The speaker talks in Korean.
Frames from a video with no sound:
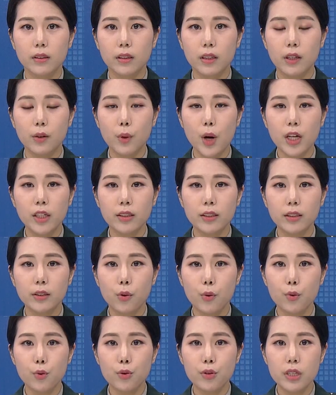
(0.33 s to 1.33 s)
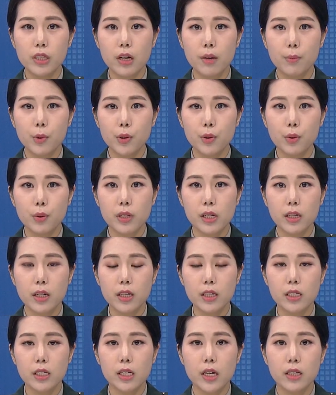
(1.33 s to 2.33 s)
이왕근 공군
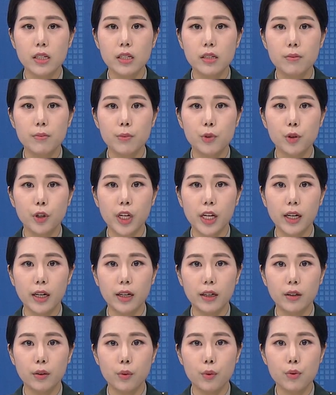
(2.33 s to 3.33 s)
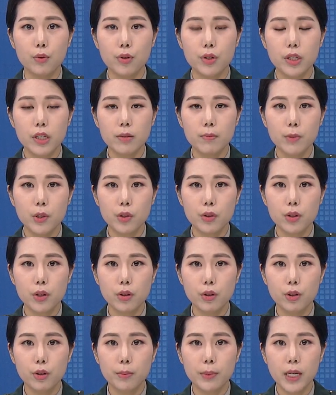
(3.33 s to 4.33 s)
참모총장이 지난 26일 공군
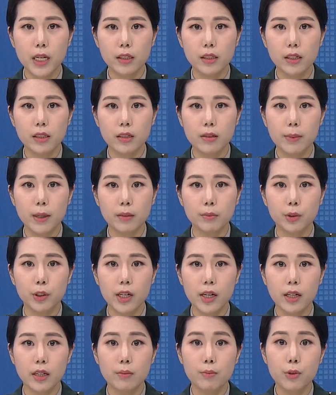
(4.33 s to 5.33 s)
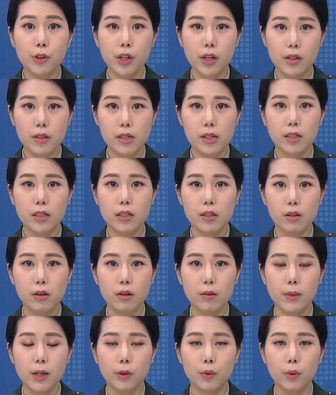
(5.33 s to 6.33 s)
16전투 비행단을 방문해 임무 현장을
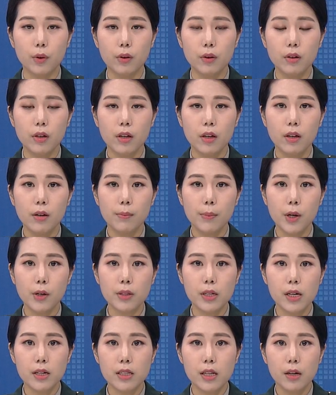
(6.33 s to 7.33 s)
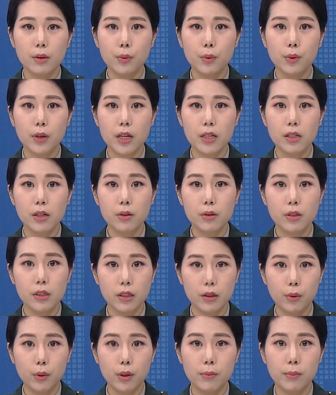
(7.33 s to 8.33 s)
점검하고 평창 상공에서
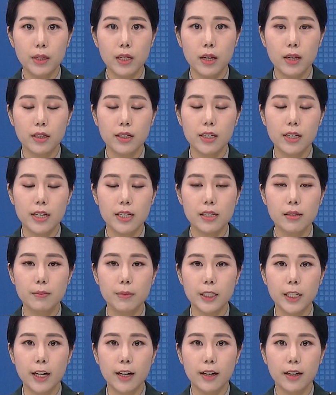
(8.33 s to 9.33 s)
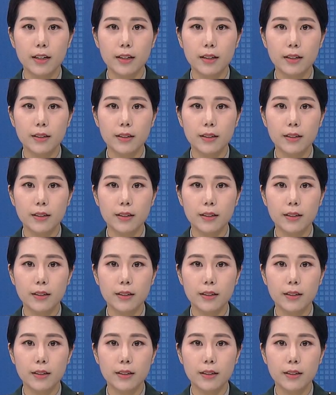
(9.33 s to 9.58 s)
지휘 비행을 했습니다.